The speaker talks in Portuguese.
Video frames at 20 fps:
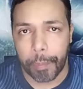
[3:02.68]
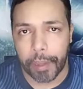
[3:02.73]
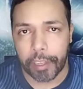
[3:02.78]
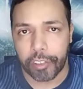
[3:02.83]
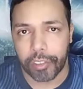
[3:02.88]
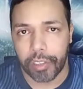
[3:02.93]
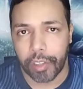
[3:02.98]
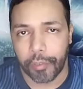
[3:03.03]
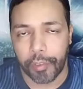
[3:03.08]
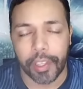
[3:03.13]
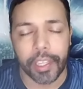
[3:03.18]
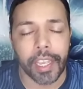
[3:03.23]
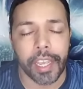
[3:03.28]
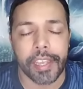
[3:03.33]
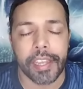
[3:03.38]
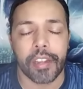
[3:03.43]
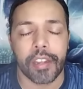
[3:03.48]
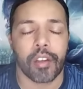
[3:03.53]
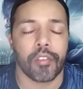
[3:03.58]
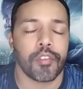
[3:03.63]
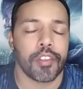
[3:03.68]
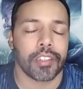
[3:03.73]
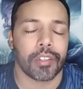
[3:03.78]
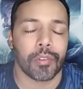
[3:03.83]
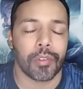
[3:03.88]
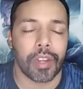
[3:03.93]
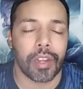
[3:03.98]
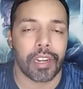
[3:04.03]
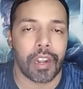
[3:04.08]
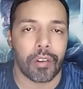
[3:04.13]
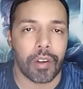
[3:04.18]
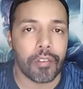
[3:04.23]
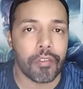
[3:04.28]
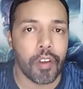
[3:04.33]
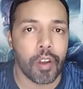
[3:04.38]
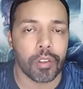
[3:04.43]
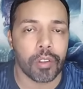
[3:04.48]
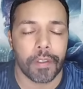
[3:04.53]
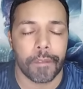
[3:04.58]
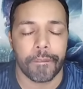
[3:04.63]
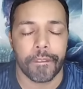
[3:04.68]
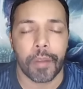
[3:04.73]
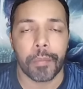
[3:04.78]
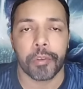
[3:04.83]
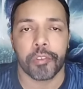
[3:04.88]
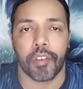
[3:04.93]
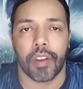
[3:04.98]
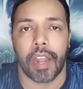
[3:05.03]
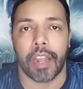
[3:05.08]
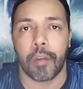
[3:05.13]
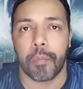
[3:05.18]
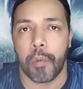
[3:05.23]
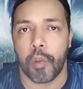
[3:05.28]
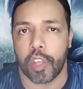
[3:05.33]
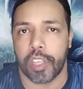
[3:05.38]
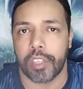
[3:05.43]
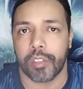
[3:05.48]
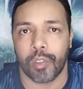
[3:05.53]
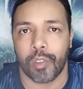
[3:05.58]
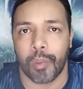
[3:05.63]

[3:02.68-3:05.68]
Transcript: partida. Fique aí com a finita do canal, na volta, vamos falar um pouquinho